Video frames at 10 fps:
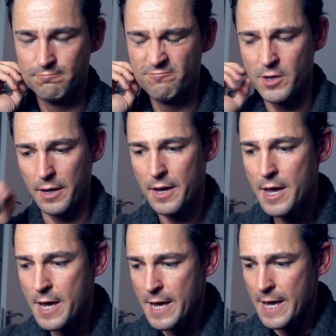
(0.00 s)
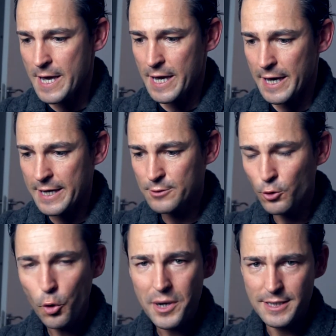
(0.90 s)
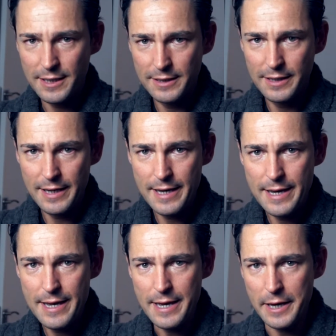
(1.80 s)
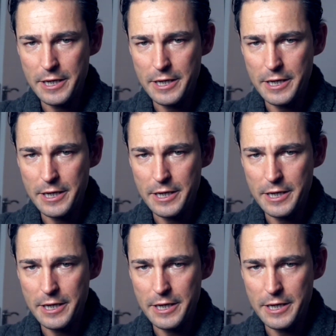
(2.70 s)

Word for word: Sí. Es todo bastante